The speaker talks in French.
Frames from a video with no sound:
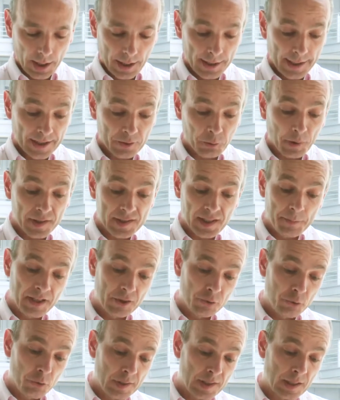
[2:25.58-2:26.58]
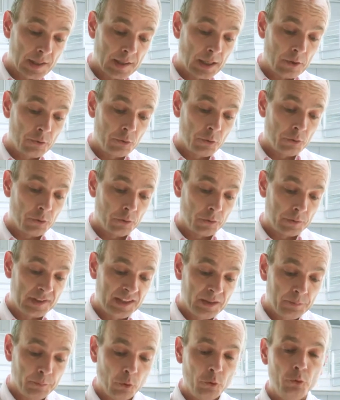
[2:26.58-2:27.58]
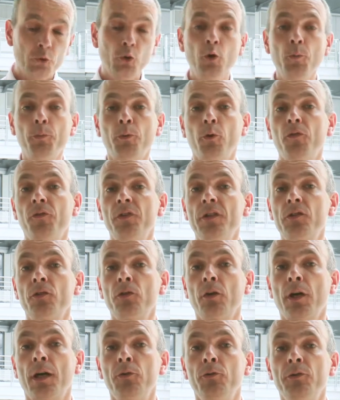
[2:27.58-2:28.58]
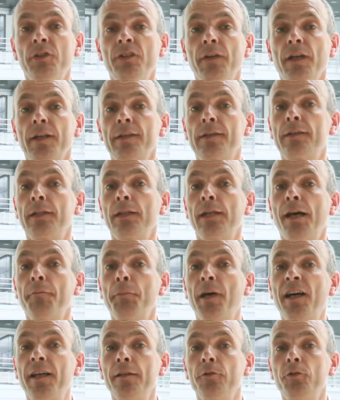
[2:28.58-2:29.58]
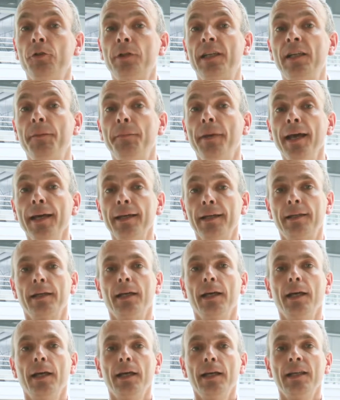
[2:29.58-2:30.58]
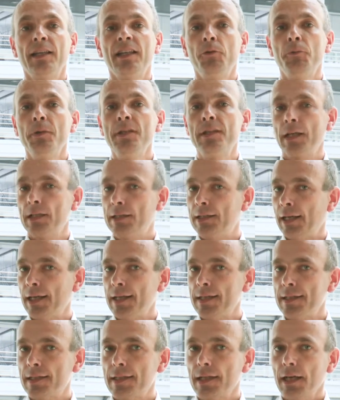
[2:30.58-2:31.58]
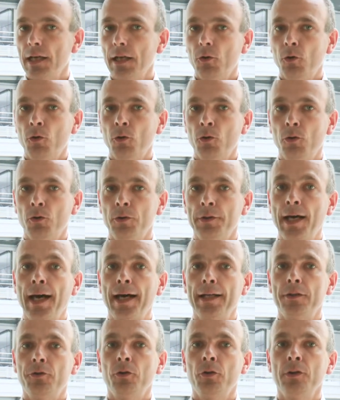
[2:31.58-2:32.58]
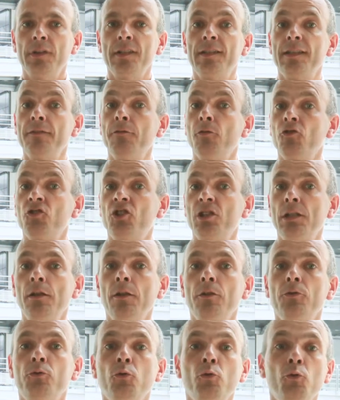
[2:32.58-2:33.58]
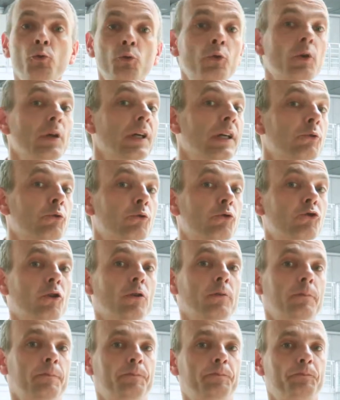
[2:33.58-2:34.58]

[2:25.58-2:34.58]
La troisième étude, c'est celle de Guy Bonneau, professeur à l'Université Laval de Québec, qui lui s'intéresse aux narrateurs des évangiles de Luc et de Jean.